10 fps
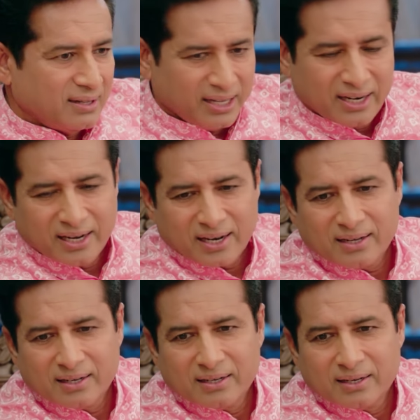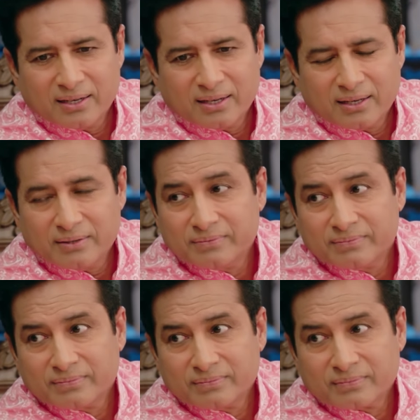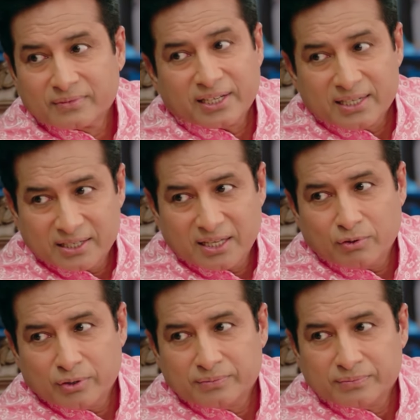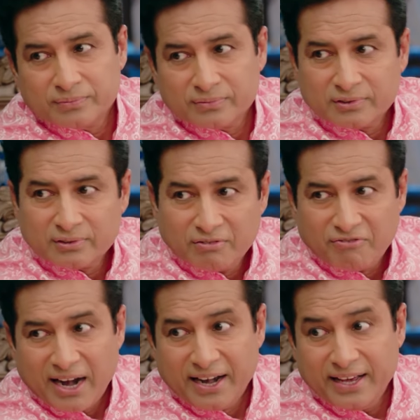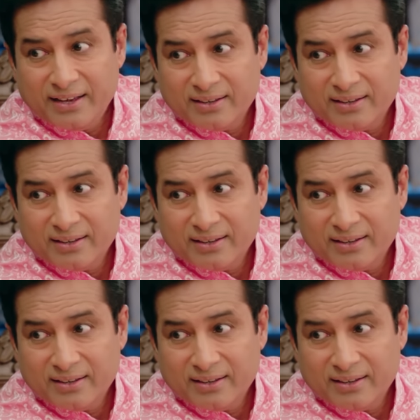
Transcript: देख लिया ना कैसी थी वो वैंडी